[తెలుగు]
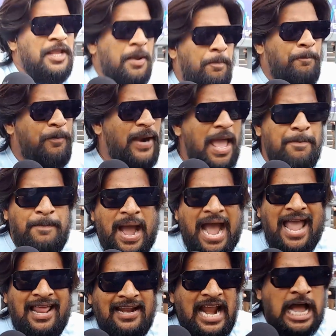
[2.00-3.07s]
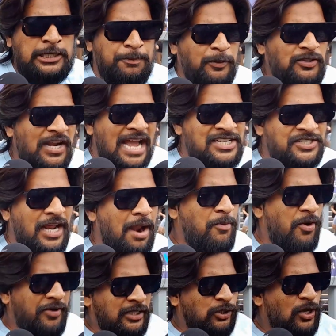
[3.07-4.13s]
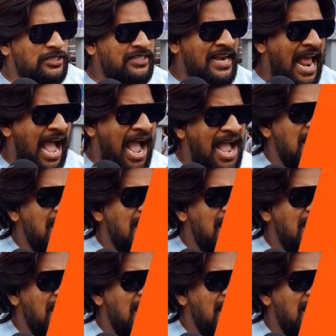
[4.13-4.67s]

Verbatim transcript: ఇప్పుడే పాయల్ రాజ్పుత్ రక్షణ మూవీ చూస్తున్నా